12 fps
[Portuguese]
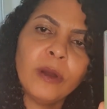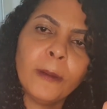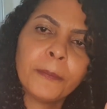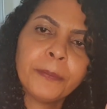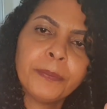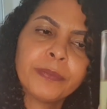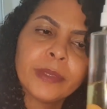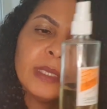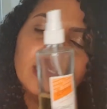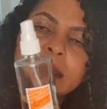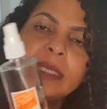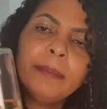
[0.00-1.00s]
ó.
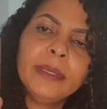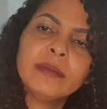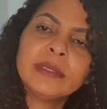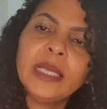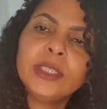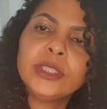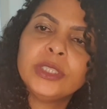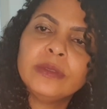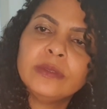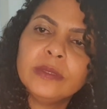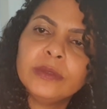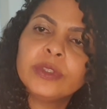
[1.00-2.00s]
Tá bem usadinho,
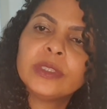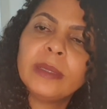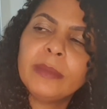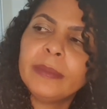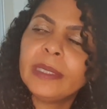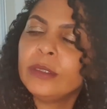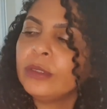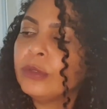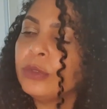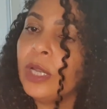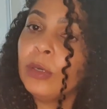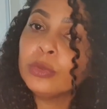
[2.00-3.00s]
eu uso também pra...
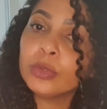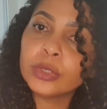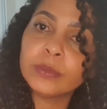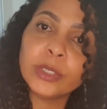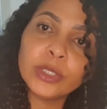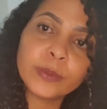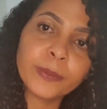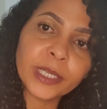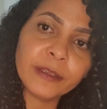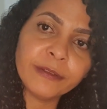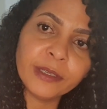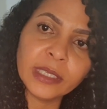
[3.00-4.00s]
Dando, é um dos meus
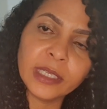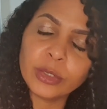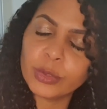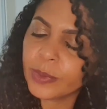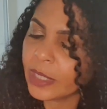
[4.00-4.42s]
preferidos